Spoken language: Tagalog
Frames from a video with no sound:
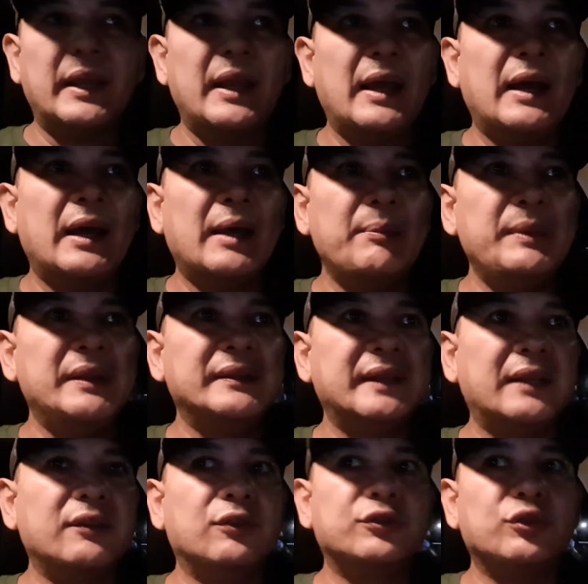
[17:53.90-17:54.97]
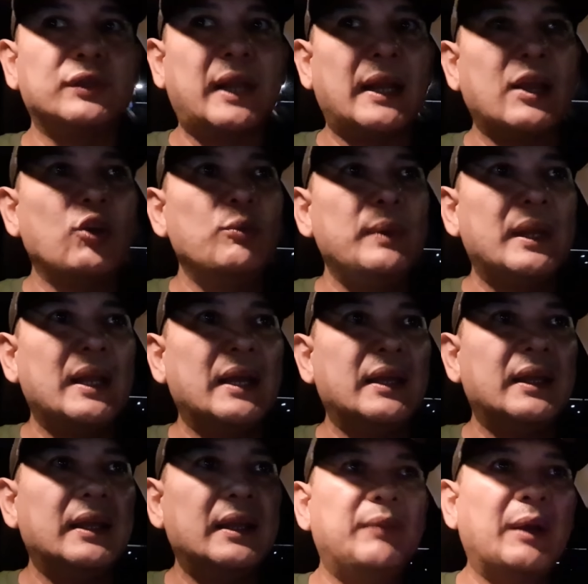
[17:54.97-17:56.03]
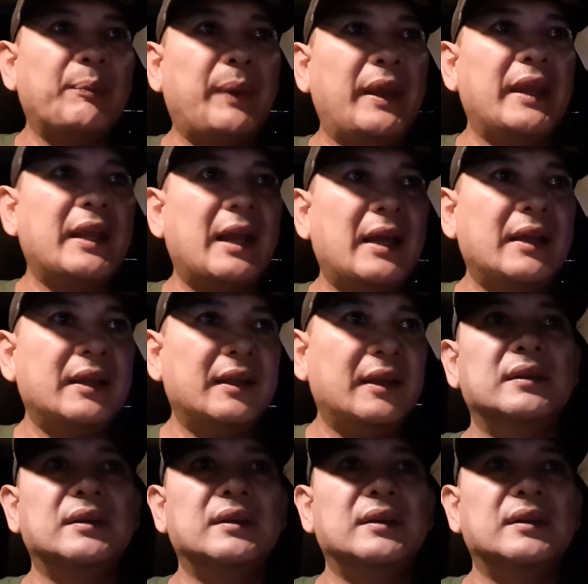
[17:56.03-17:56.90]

Kaya minsan gusto ko talaga humiga, magpahinga.